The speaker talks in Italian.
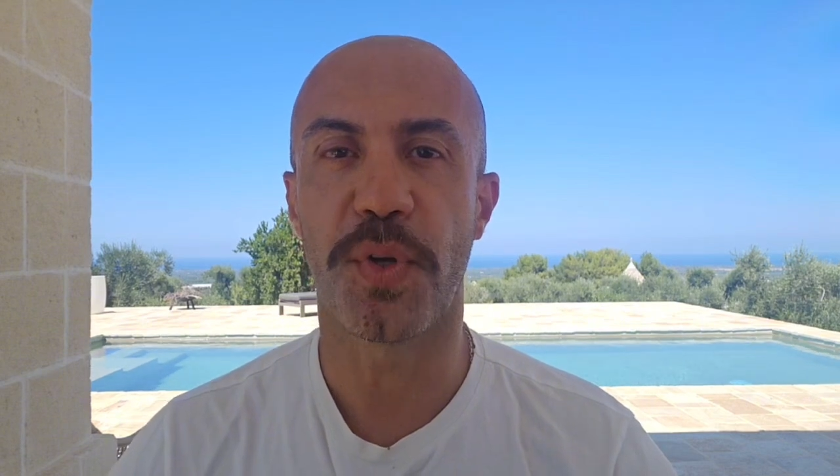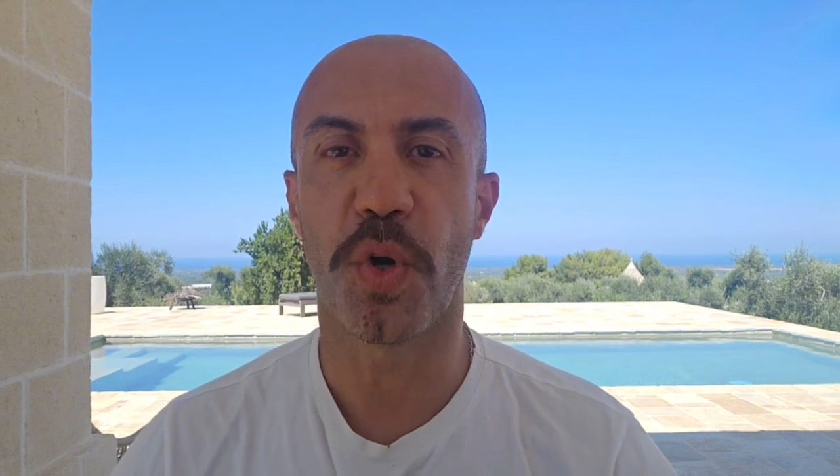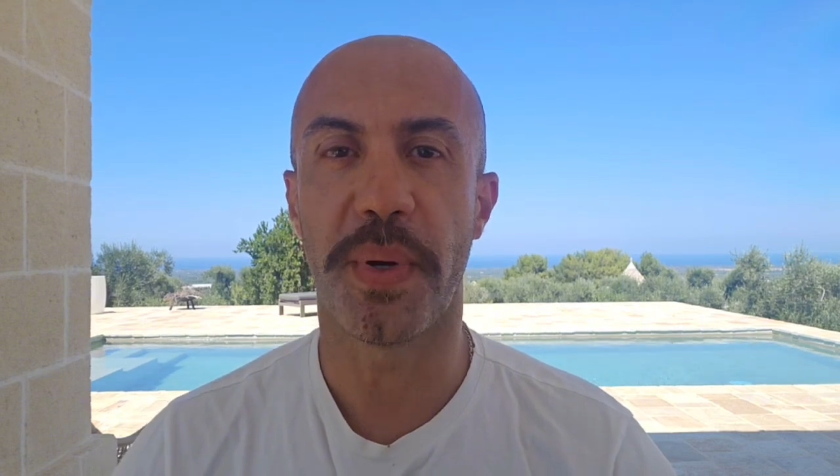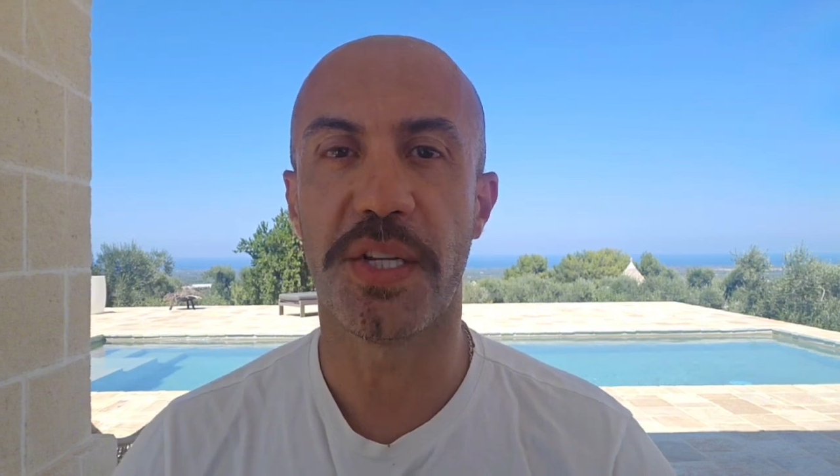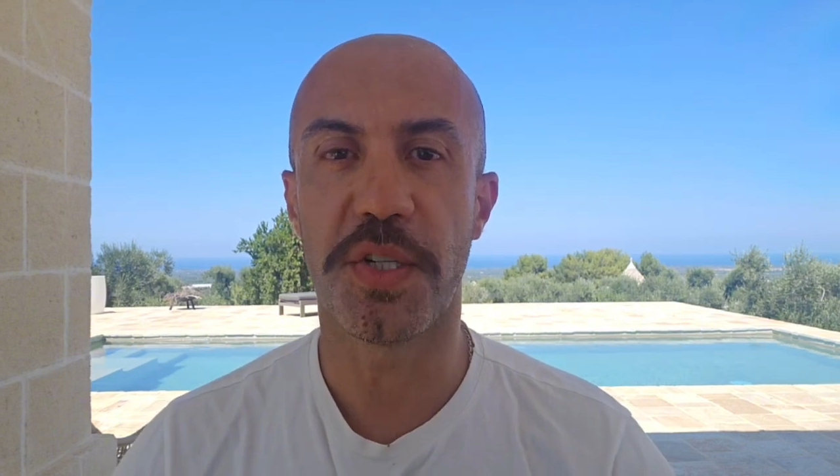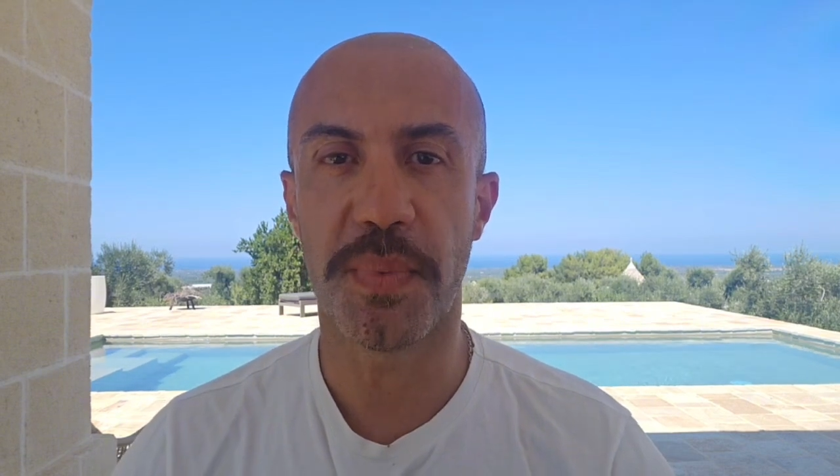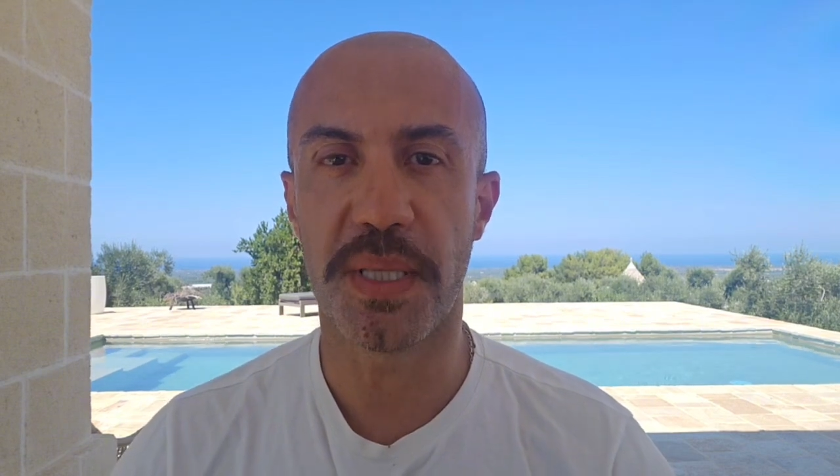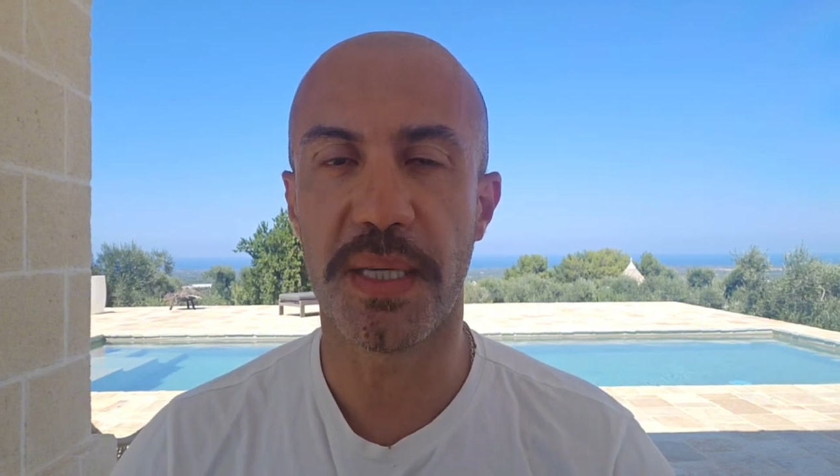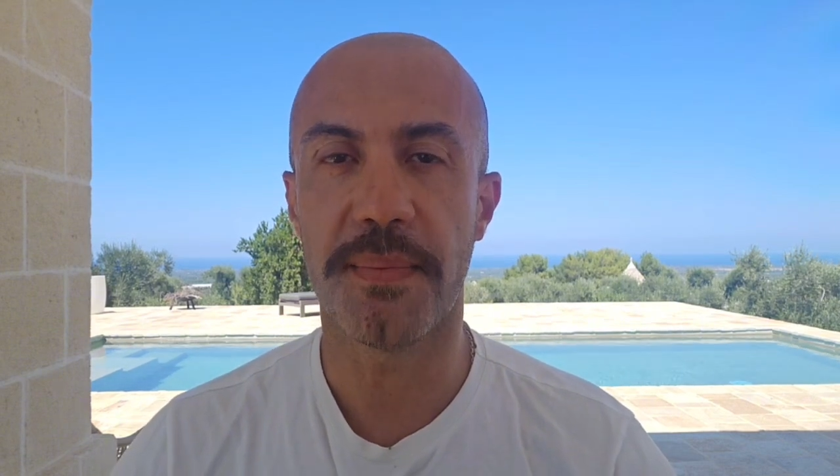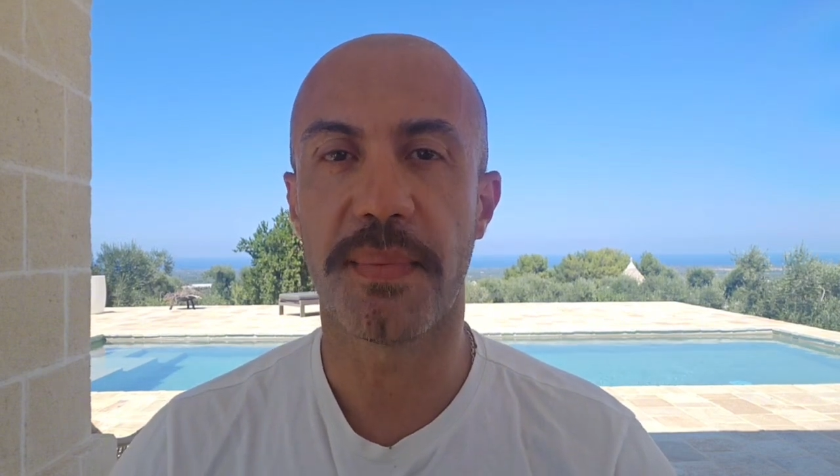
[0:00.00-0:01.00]
come il
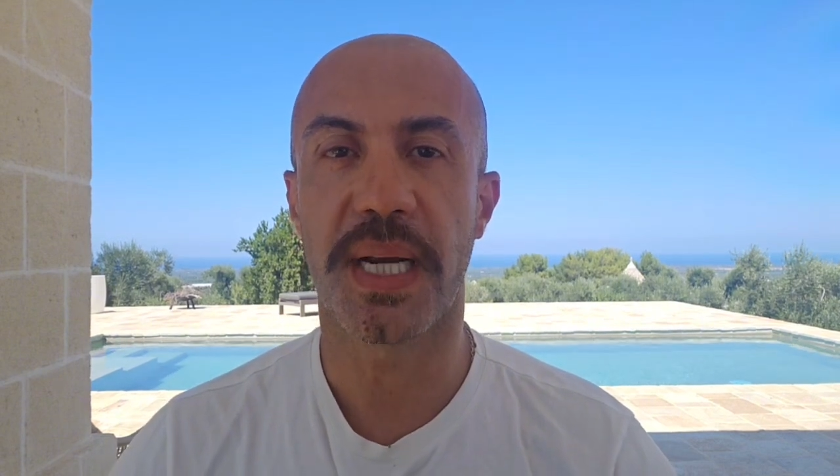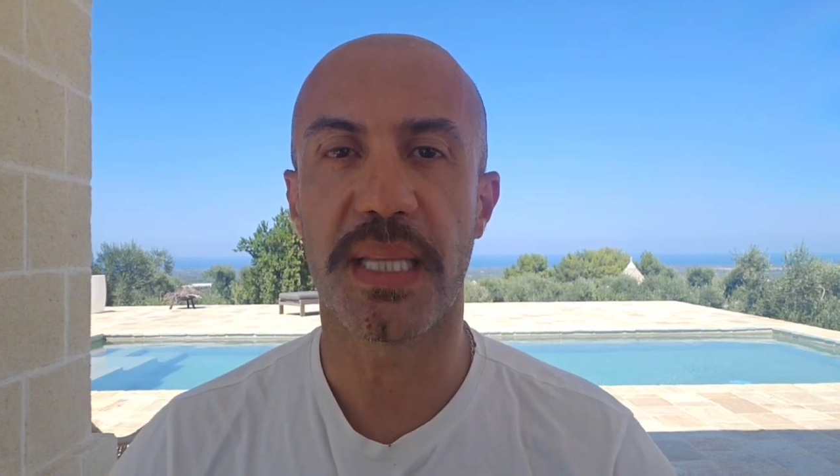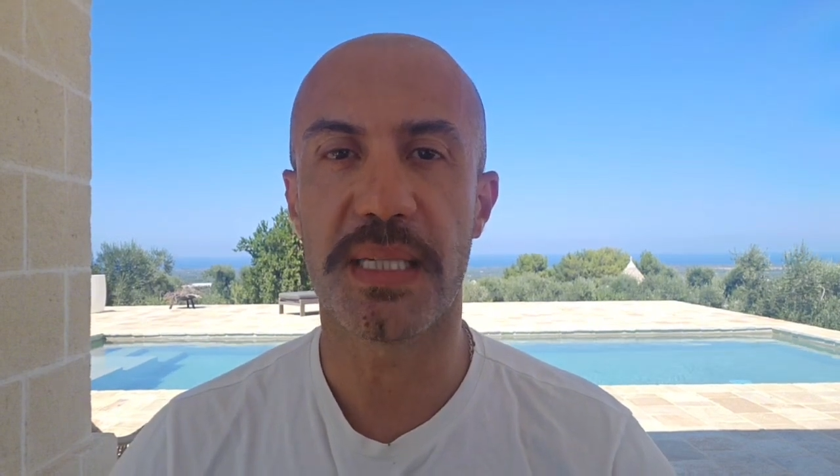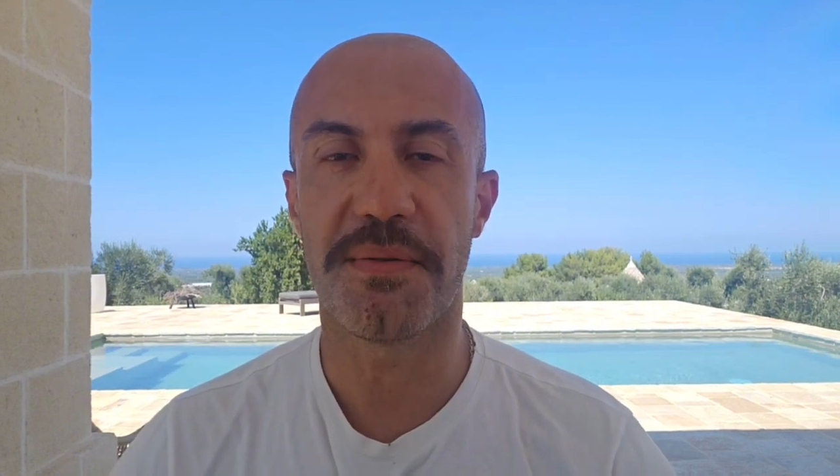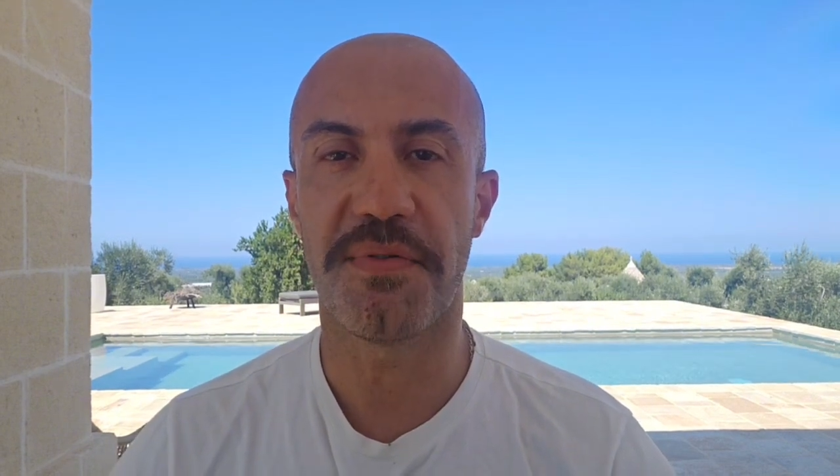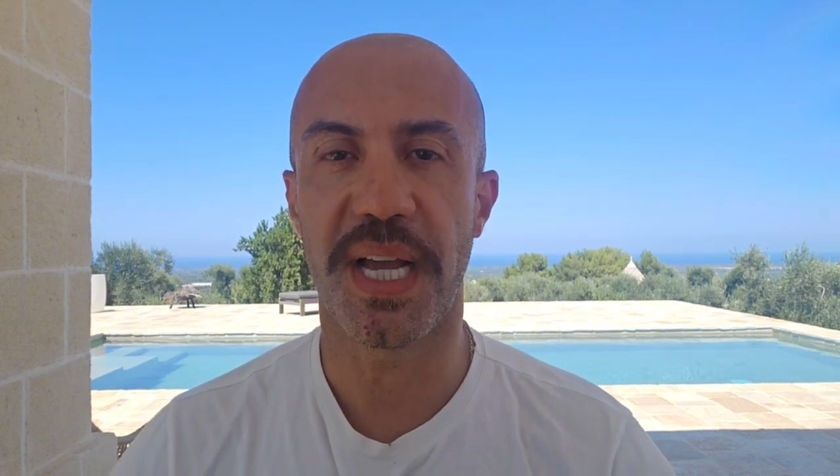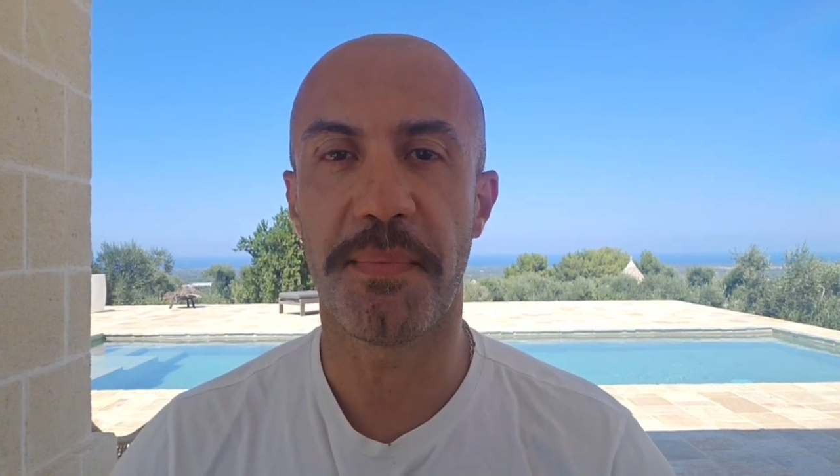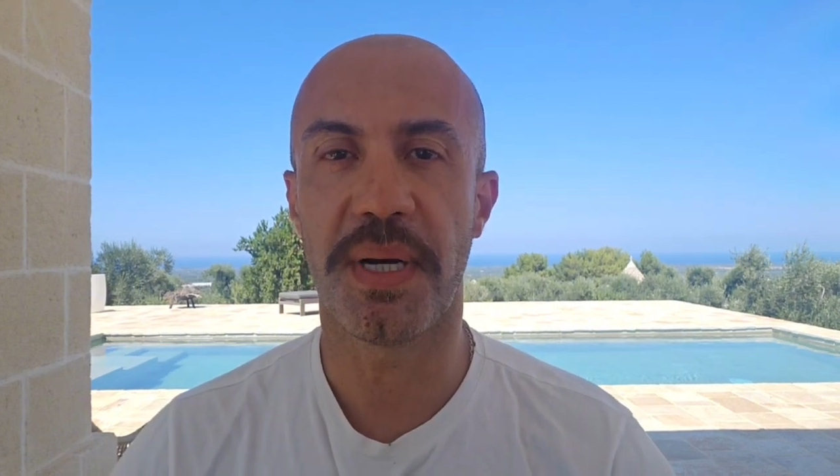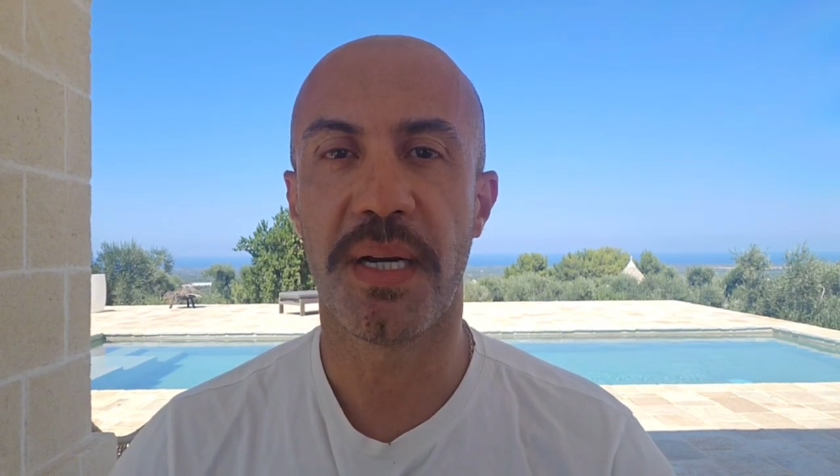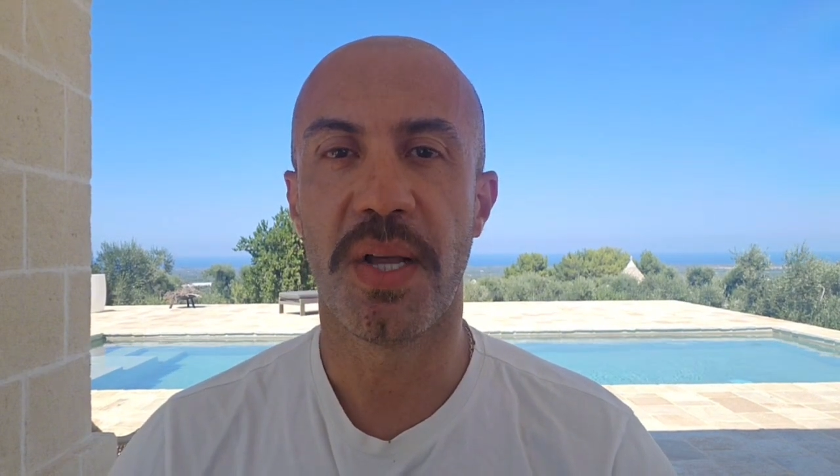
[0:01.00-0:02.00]
CBD che
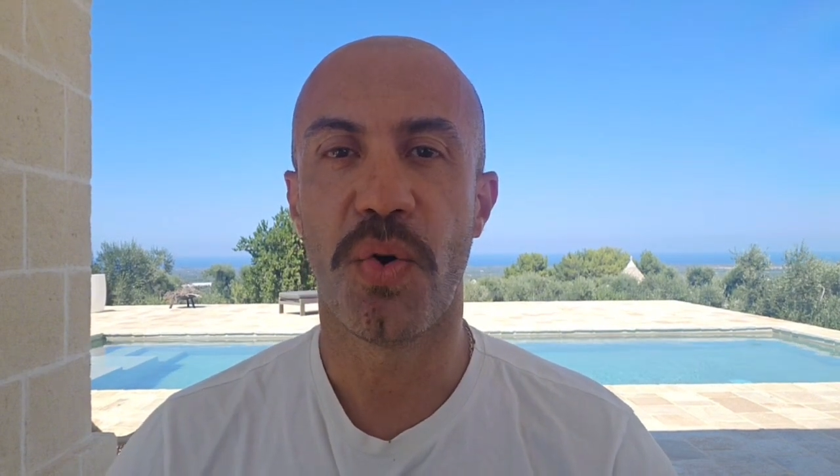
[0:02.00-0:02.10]
disinfiamma,